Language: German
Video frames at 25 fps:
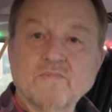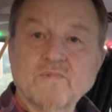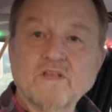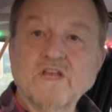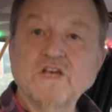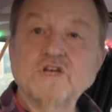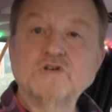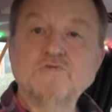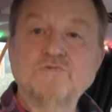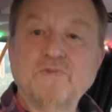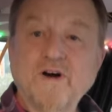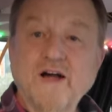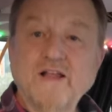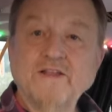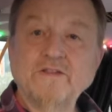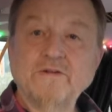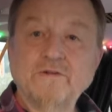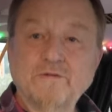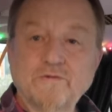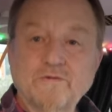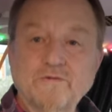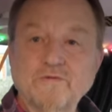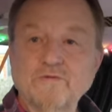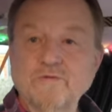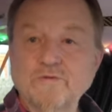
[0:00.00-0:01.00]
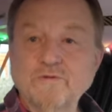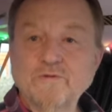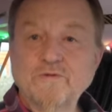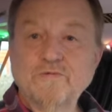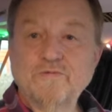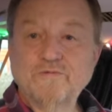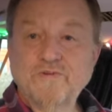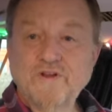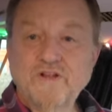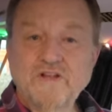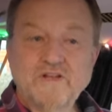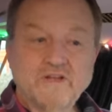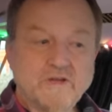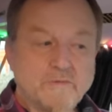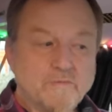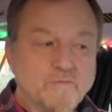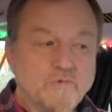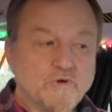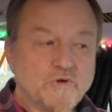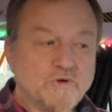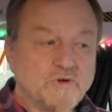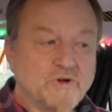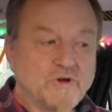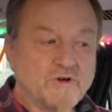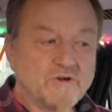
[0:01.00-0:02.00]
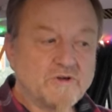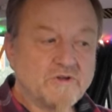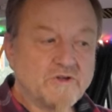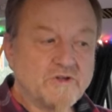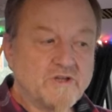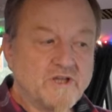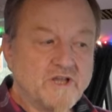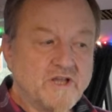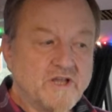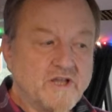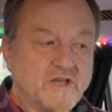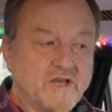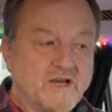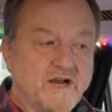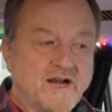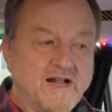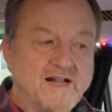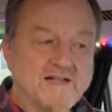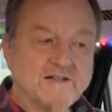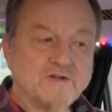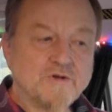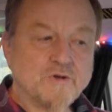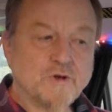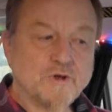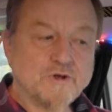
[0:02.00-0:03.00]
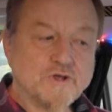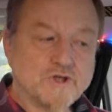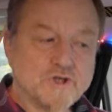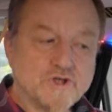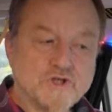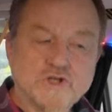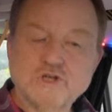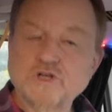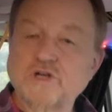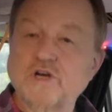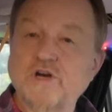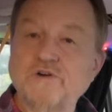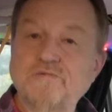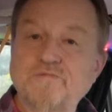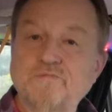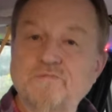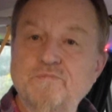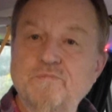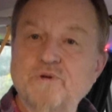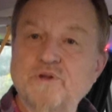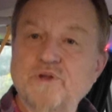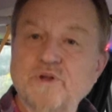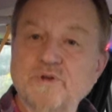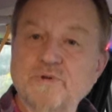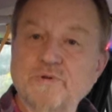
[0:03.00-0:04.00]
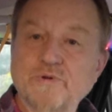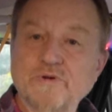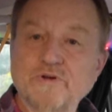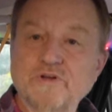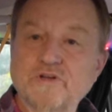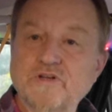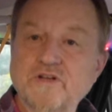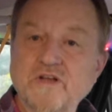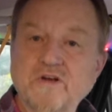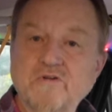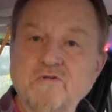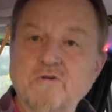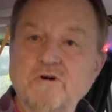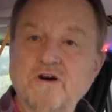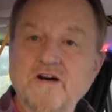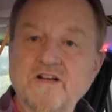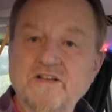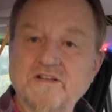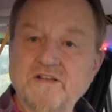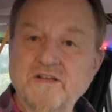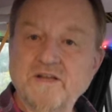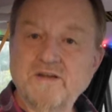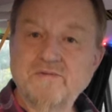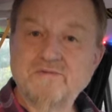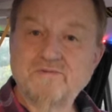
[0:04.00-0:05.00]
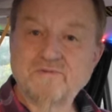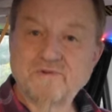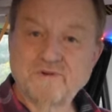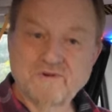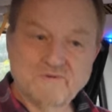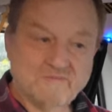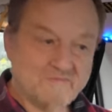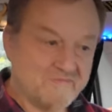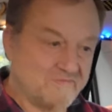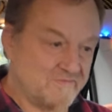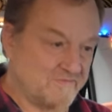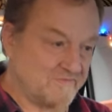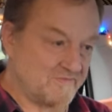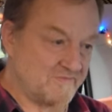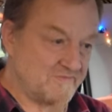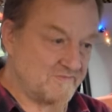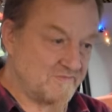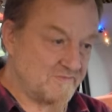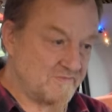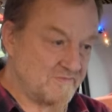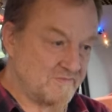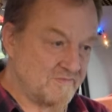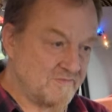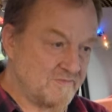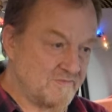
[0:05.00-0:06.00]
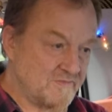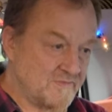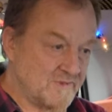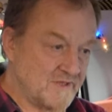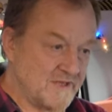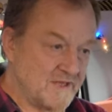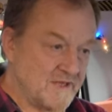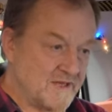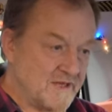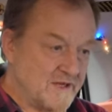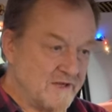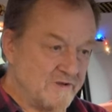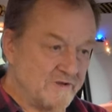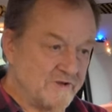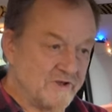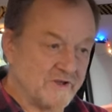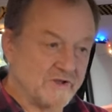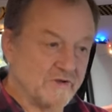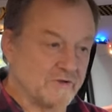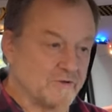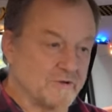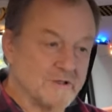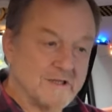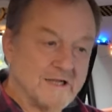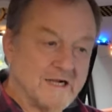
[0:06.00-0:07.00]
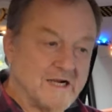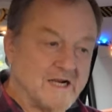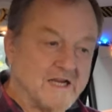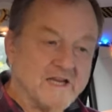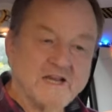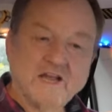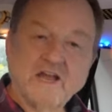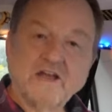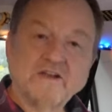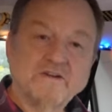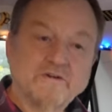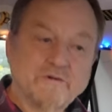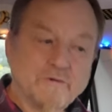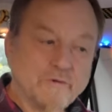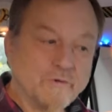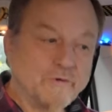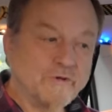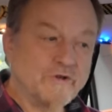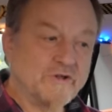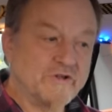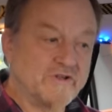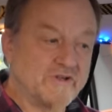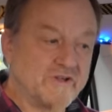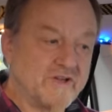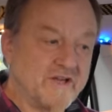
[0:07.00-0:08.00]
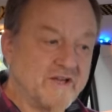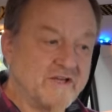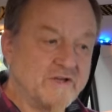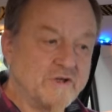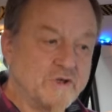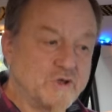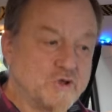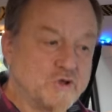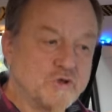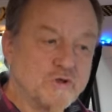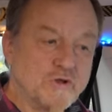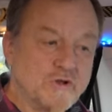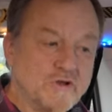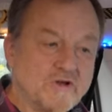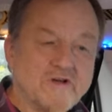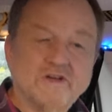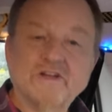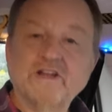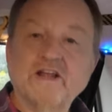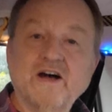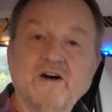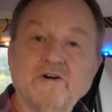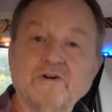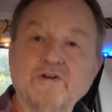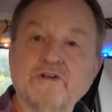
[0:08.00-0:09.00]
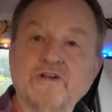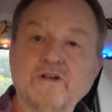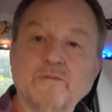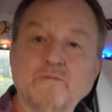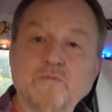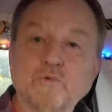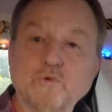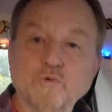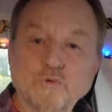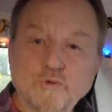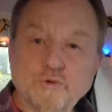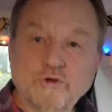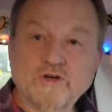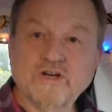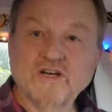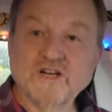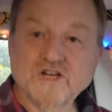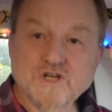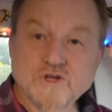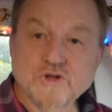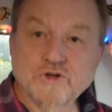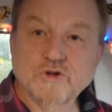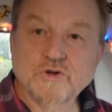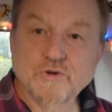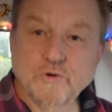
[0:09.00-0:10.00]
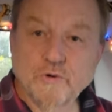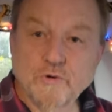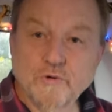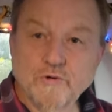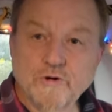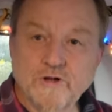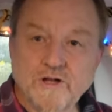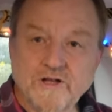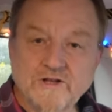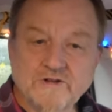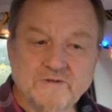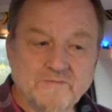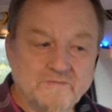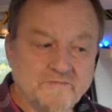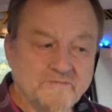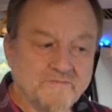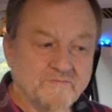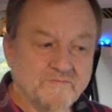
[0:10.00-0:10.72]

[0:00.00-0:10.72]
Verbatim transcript: Ich fand und finde immer noch die altdeutsche Schrift besonders dekorativ. Das ist noch lange kein Grund, eine Schülerin aus dem Unterricht zu holen.